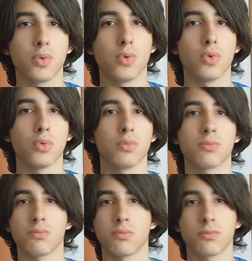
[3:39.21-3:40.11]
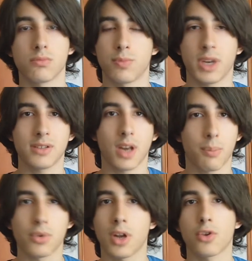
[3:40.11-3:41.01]
Mh, mm, per
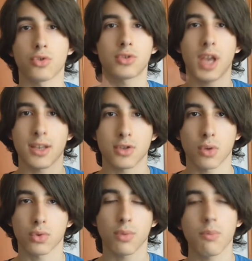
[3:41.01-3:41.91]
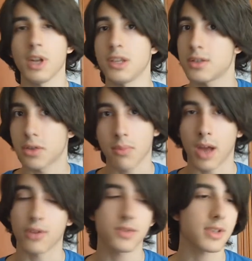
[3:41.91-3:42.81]
entrare più nel contesto automobilistico,
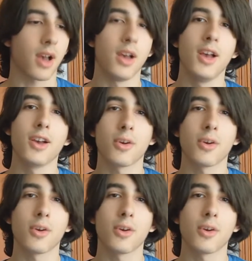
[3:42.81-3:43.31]
ma non si sa.